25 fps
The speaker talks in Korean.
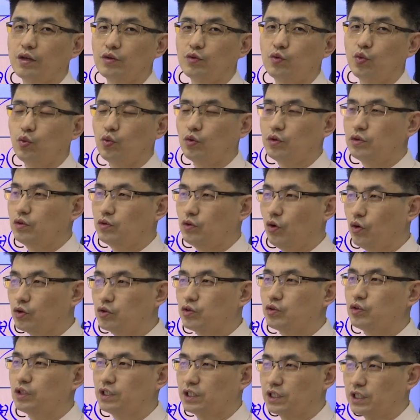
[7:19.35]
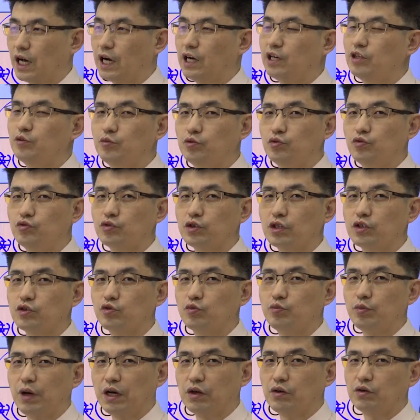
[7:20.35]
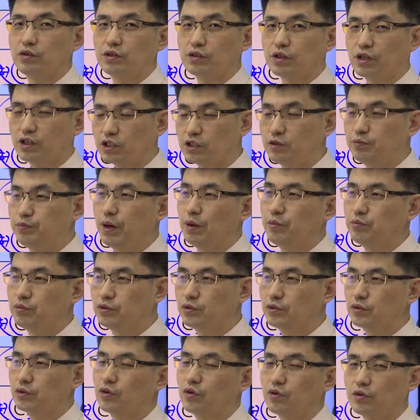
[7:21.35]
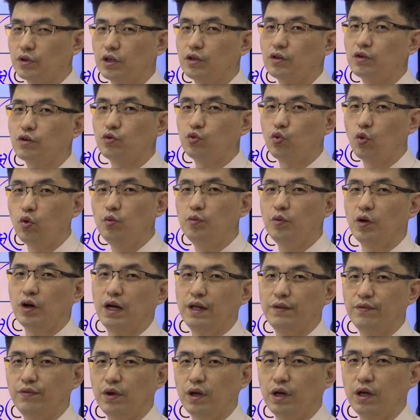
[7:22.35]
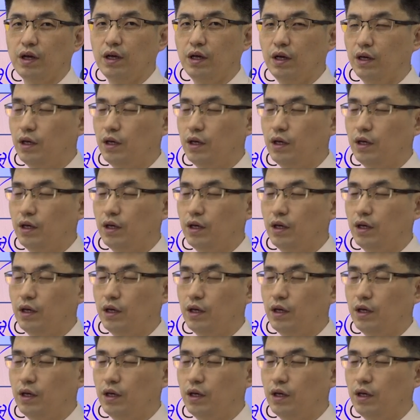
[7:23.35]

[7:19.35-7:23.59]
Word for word: 도, 이제 여기서 이제 자금을 우리가 좀 마련했으니까 급한 분은 껐다. 이렇게 놀면 안 돼.